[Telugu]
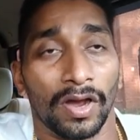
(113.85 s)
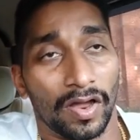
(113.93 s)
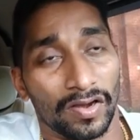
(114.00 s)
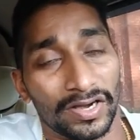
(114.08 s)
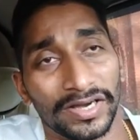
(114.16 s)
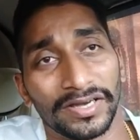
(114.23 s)

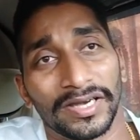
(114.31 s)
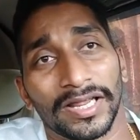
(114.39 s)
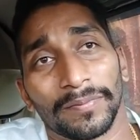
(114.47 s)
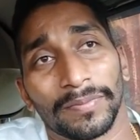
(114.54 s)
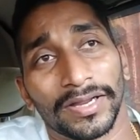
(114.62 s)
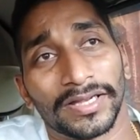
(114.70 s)
ఆల్రెడీ
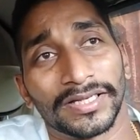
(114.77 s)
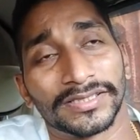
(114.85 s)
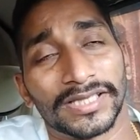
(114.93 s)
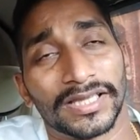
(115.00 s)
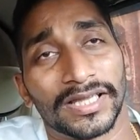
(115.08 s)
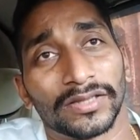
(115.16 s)
నిర్భయ
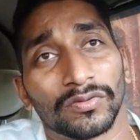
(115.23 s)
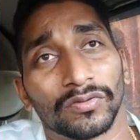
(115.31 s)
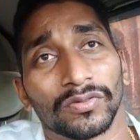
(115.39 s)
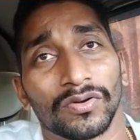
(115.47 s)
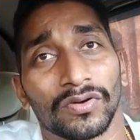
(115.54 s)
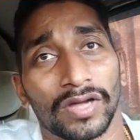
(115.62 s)
కేసు ఏదైతే
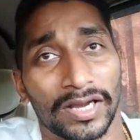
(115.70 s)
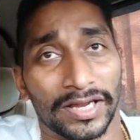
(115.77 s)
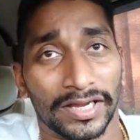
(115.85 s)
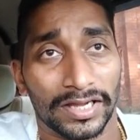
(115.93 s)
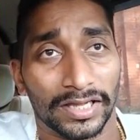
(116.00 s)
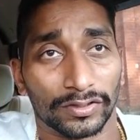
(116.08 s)
ఉందో
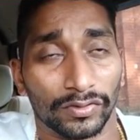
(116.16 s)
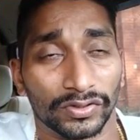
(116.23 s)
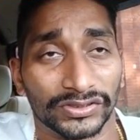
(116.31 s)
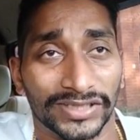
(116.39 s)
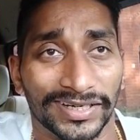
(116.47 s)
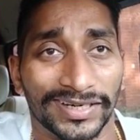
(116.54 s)
అలాగే గతంలో
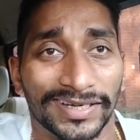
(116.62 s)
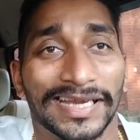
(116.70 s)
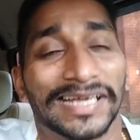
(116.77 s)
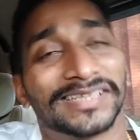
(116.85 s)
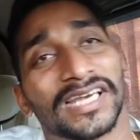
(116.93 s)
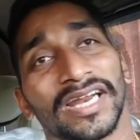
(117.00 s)
జరిగిన
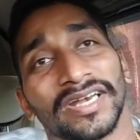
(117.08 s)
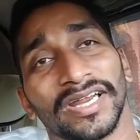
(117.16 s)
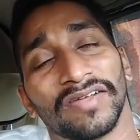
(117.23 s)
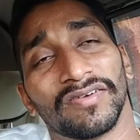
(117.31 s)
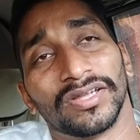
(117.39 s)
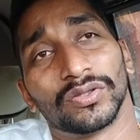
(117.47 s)
కేసులన్నీ
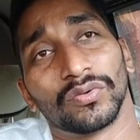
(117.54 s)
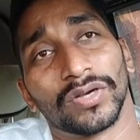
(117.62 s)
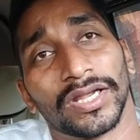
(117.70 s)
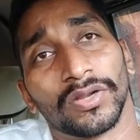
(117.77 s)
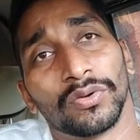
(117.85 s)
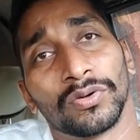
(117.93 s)
ఏవైతే
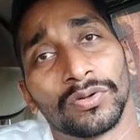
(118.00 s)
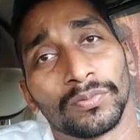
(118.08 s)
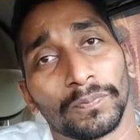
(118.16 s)
ఉన్నాయో